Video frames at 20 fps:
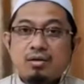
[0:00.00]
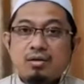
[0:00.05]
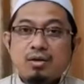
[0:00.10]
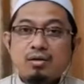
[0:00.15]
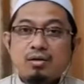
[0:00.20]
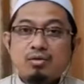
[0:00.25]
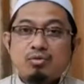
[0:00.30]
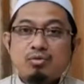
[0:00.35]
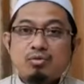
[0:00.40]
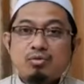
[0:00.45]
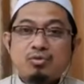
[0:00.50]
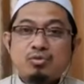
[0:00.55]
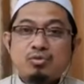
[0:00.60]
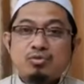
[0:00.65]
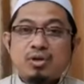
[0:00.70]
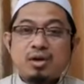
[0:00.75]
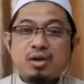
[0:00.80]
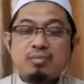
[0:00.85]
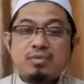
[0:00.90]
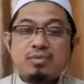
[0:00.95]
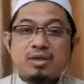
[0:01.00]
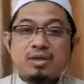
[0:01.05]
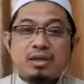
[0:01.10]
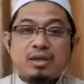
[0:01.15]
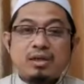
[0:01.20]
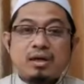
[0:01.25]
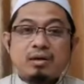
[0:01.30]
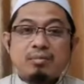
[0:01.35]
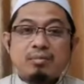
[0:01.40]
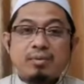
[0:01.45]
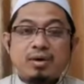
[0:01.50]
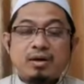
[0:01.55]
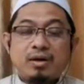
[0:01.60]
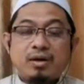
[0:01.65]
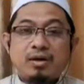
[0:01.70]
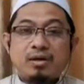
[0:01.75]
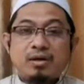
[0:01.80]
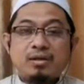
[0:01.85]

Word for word: itu sudah menjadi apa